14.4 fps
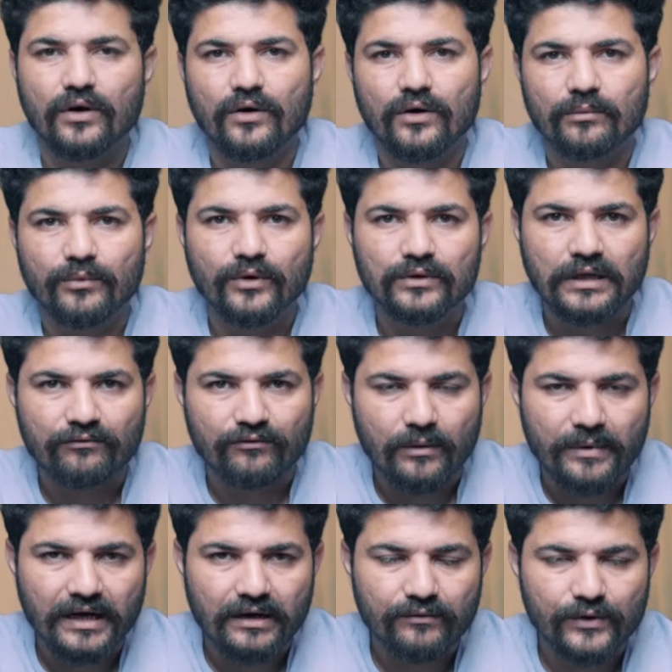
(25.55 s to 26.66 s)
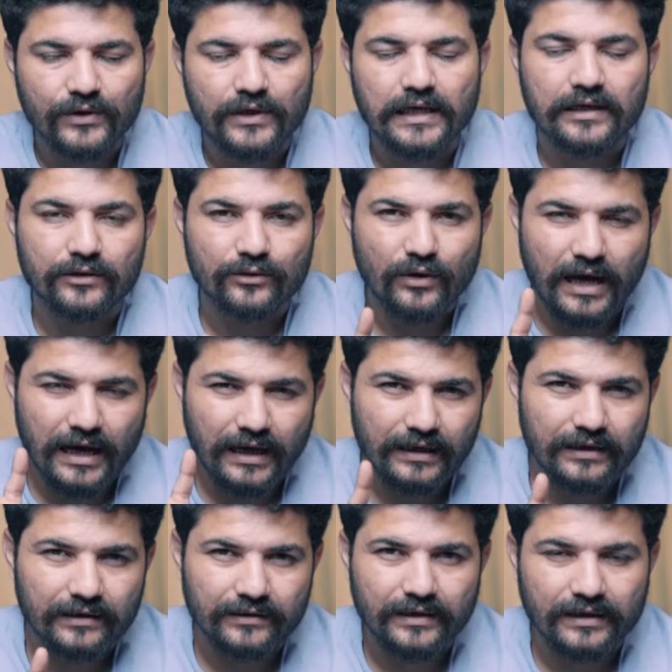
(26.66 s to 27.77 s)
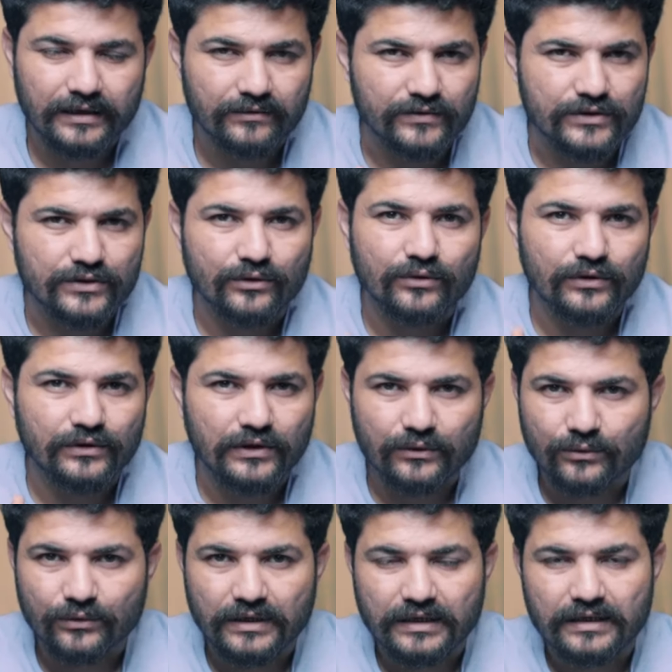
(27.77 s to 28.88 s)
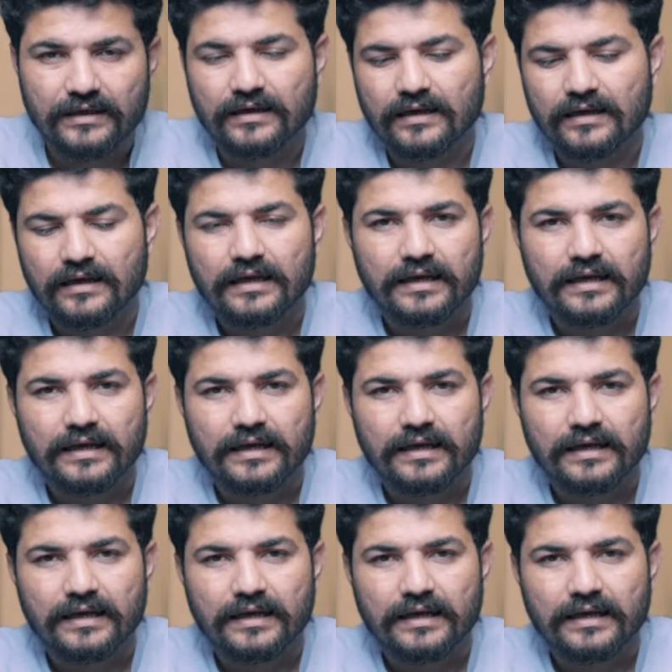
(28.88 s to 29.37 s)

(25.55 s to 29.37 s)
और बहुत इन्फॉर्मेटिव होने आ रही है तो आखिर तक इस वीडियो को ज़रूर देखिएगा